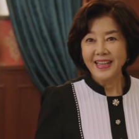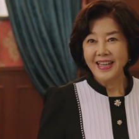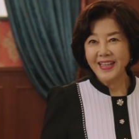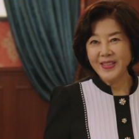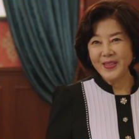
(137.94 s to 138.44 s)

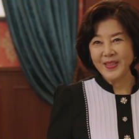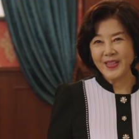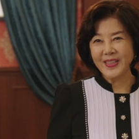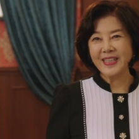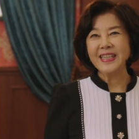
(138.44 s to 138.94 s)
아유,
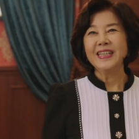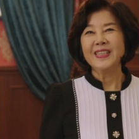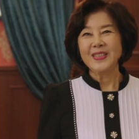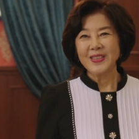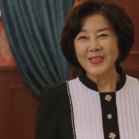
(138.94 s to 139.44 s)

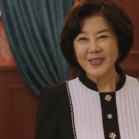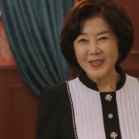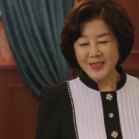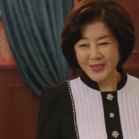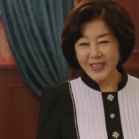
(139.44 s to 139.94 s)

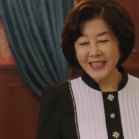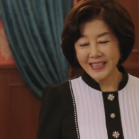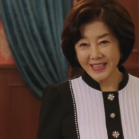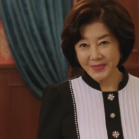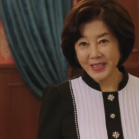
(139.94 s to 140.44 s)
최
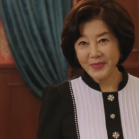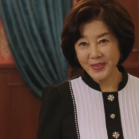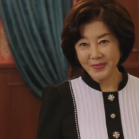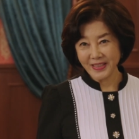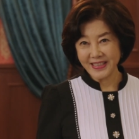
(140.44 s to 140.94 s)
이사장님
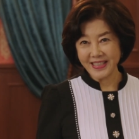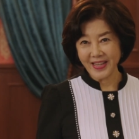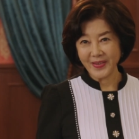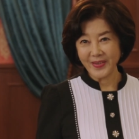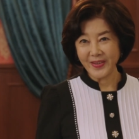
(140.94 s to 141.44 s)
사모님
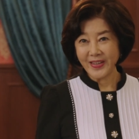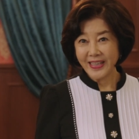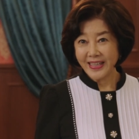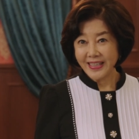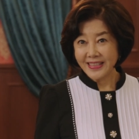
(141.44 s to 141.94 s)
아니세요?
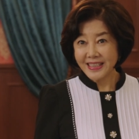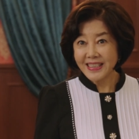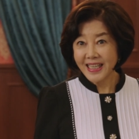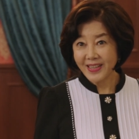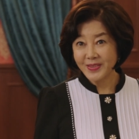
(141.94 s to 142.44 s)

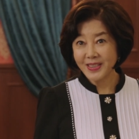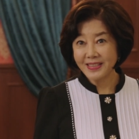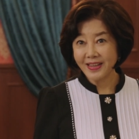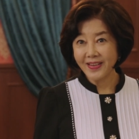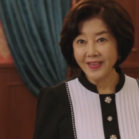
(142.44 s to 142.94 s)
식사를
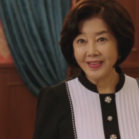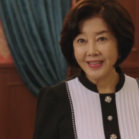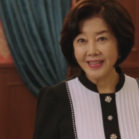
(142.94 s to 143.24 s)
오셨어요?